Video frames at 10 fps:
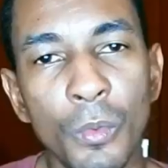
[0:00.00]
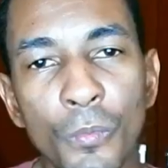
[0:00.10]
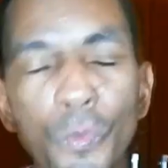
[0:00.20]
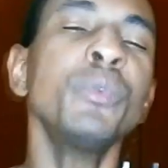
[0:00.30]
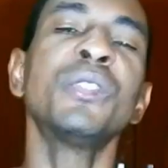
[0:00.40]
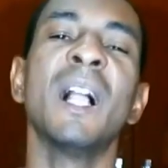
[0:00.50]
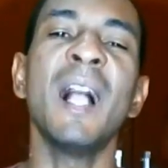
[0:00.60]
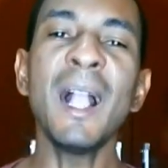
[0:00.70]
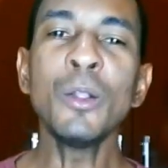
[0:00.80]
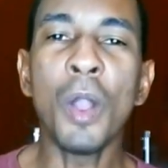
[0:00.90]
Vamos lá,
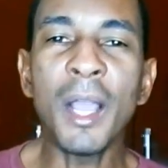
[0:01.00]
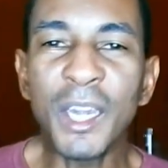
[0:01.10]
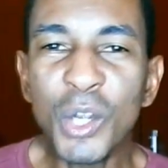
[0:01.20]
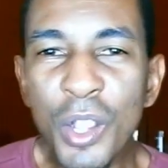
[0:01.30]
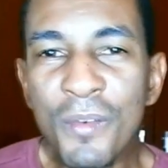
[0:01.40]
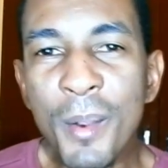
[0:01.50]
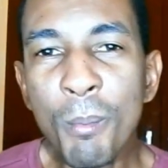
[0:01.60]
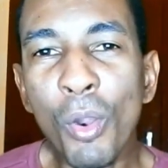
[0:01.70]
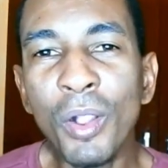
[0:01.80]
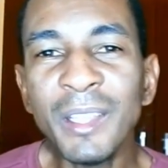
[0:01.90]
agora a nova
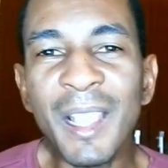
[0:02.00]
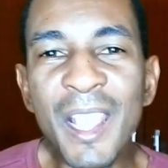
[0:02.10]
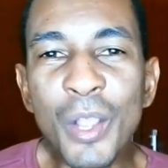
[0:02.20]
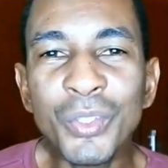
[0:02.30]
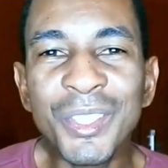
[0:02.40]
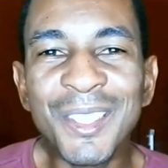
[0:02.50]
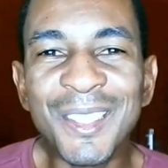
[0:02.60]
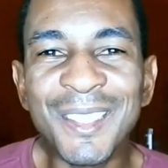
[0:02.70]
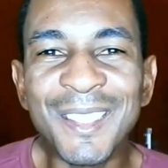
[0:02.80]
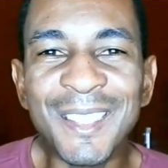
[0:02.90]
moda é o
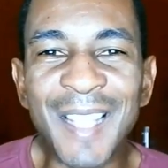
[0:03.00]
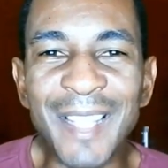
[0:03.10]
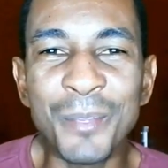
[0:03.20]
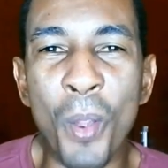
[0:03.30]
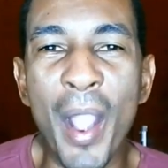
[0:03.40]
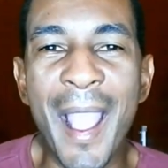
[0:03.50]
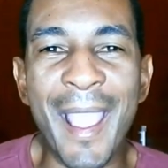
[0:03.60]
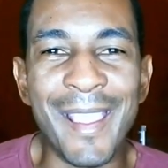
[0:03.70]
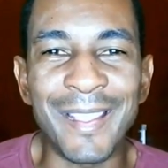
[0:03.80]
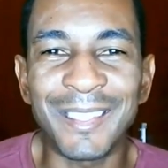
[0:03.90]
Sad
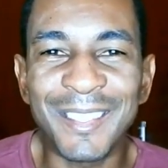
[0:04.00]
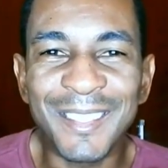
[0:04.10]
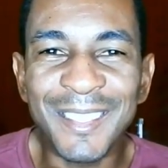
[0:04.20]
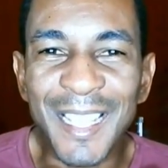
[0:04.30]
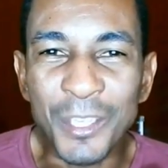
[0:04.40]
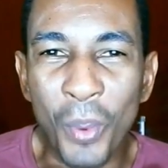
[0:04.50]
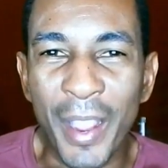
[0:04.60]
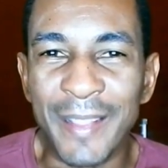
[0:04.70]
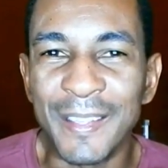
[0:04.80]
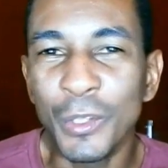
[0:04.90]
Boys. Sad
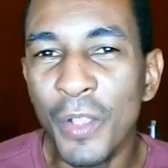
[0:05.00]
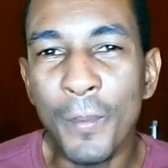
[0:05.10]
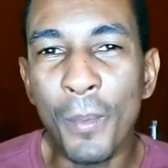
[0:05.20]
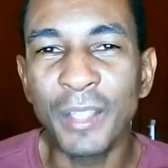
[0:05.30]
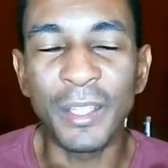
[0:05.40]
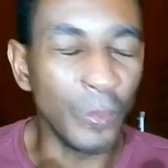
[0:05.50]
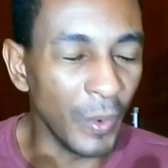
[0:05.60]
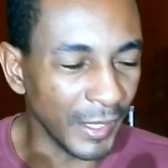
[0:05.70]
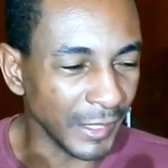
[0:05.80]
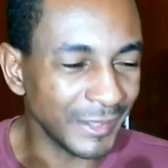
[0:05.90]
Boys, é né? a nova moda
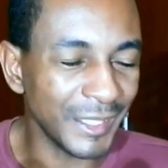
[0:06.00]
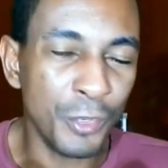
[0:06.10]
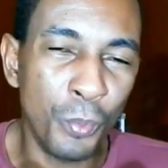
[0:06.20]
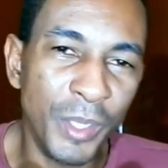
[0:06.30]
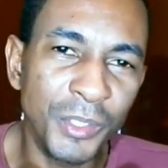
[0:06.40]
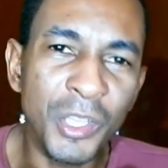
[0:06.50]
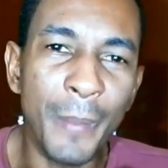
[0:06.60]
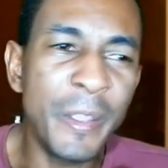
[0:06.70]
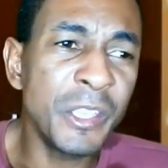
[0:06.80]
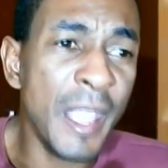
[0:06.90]
agora, Sad Boys.
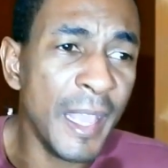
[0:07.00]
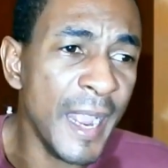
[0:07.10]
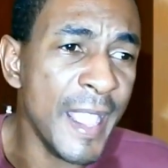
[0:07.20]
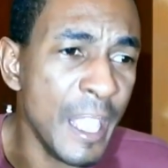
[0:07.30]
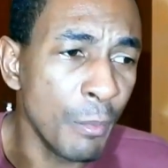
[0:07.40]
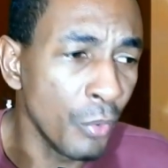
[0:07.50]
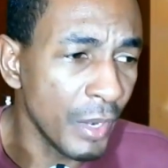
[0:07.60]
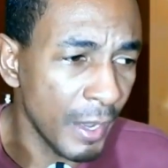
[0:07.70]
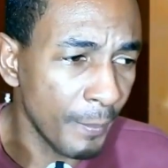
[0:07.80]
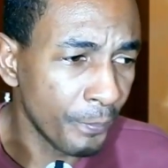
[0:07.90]
Antigamente era emo,
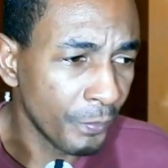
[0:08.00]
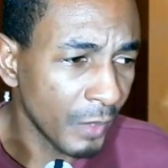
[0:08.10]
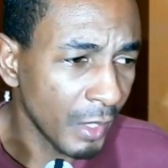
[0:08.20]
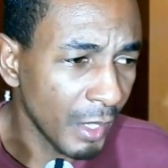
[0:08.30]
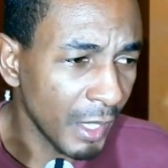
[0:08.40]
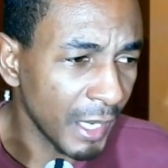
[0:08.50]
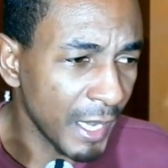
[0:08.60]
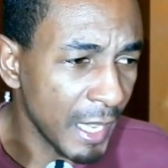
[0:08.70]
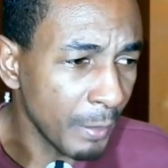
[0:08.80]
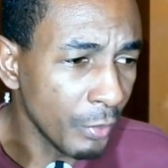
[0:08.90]
né? Era
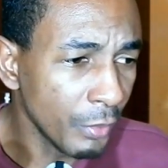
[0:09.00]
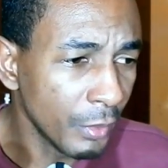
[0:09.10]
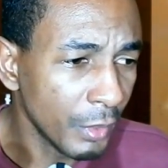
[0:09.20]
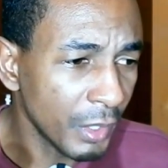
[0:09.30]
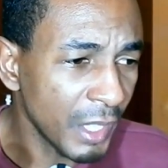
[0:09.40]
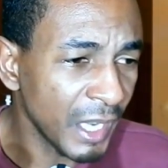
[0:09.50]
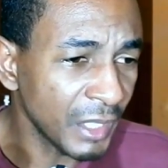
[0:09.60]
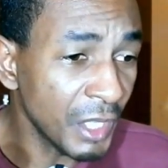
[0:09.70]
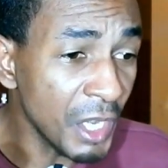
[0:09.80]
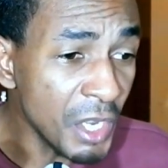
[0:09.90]
emo, que era
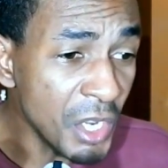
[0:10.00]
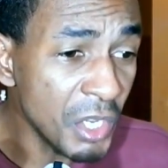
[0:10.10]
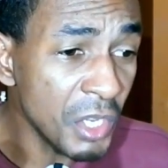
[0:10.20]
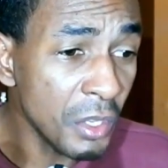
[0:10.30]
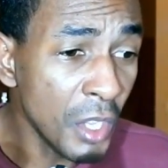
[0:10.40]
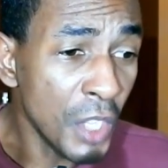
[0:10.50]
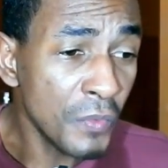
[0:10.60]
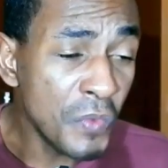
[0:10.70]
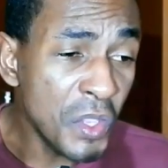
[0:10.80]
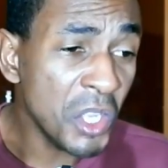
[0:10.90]
triste,
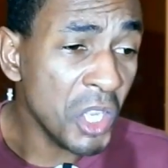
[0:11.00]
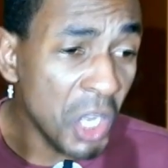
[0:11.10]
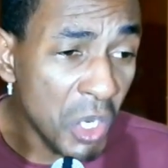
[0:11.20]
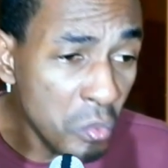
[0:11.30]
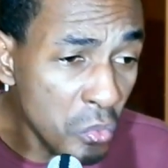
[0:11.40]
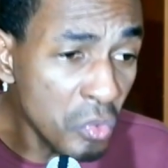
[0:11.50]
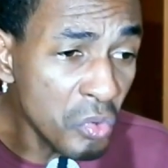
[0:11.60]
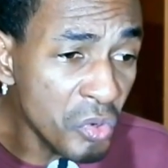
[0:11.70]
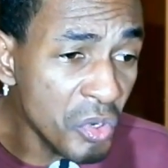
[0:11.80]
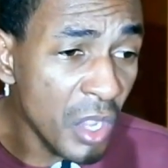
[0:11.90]
vivia com a cara
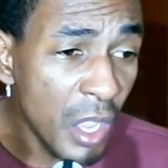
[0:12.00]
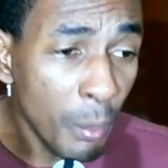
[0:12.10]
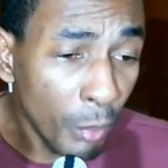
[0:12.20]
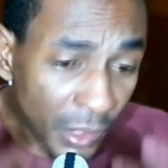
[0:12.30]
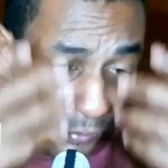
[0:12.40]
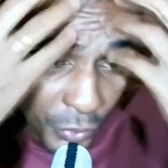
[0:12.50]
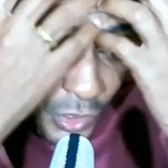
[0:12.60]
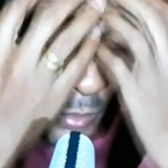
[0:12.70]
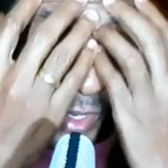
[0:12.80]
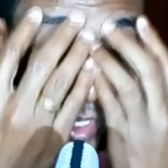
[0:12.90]
murcha, botava os
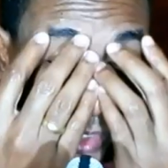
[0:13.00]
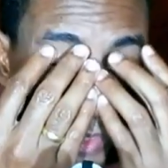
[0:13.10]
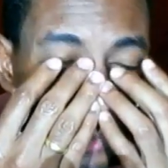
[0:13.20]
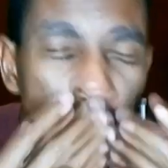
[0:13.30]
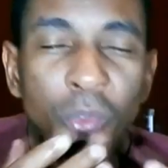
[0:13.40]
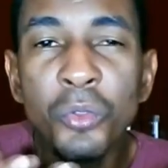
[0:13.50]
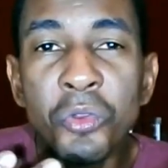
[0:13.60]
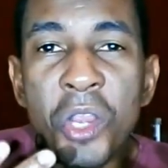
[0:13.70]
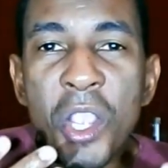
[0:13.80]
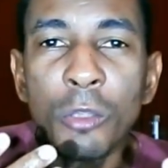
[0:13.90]
cabelinhos assim, um montão de
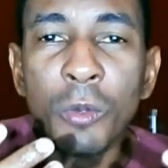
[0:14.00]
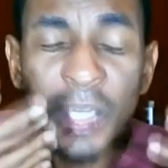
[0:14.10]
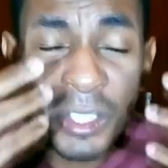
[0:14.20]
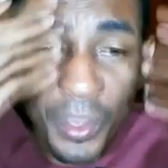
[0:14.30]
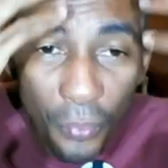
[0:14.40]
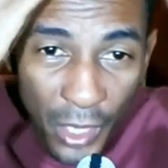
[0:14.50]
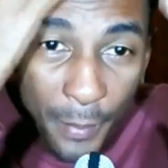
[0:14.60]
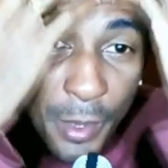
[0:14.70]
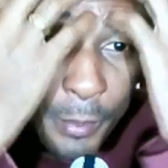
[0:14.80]
negro, alisava o cabelo